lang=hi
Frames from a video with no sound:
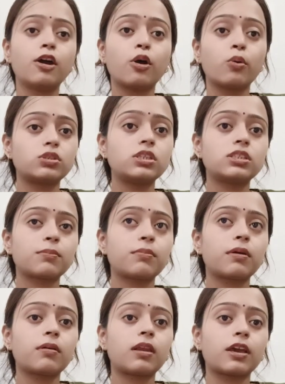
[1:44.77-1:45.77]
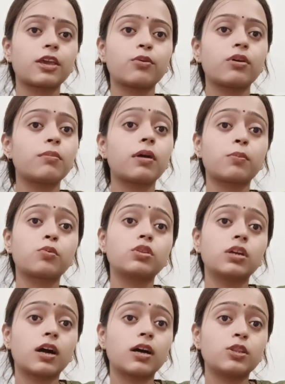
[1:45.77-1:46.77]
उसी सब में लगे हुए हैं मैं आपको
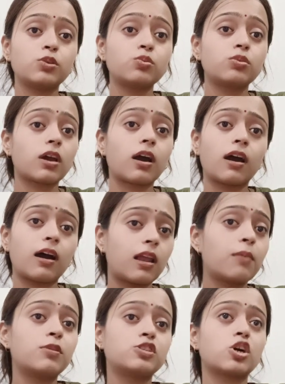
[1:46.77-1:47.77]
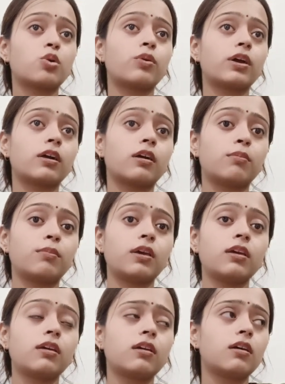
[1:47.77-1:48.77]
दिखाती हूँ क्या हाल मचा हुआ है घर में
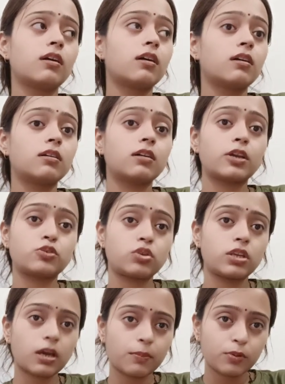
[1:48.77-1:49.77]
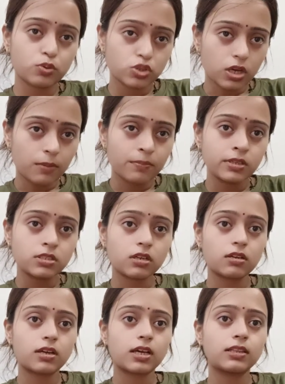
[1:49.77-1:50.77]
एक्चुअली हाँ, यहाँ पे कुछ काम भी
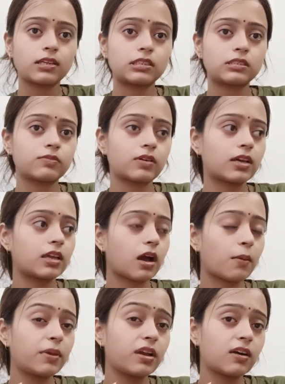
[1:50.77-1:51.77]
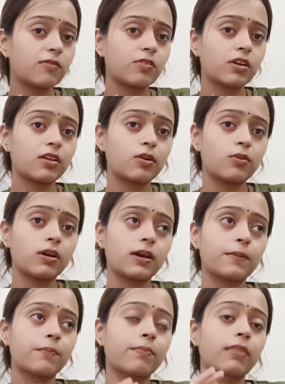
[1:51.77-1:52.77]
चल रहा है दैट्स वाई यहाँ भी काम फैला हुआ
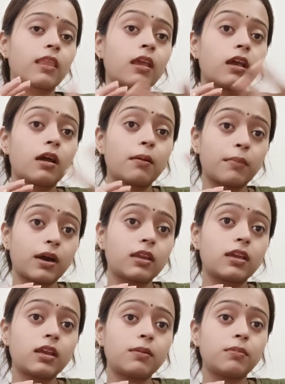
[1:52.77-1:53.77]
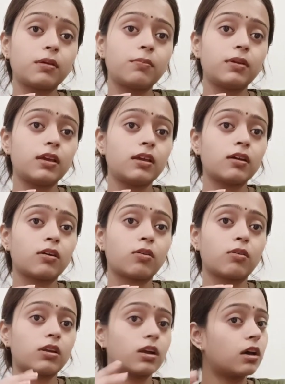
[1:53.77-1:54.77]
है मार्केट में भी
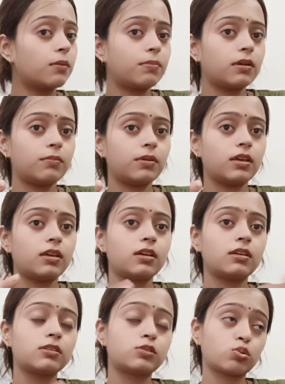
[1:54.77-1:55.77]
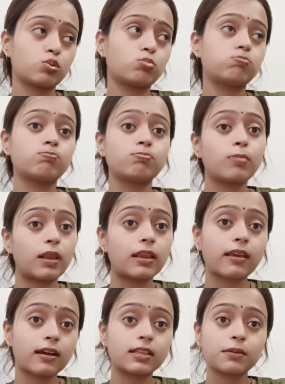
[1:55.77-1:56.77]
और घर पे भी सो मिल
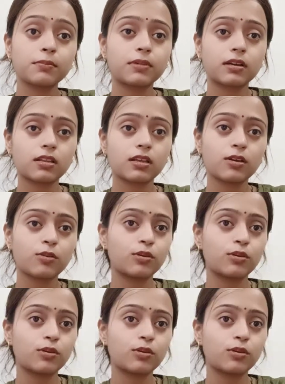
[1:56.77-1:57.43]
के ख़त्म करते हैं और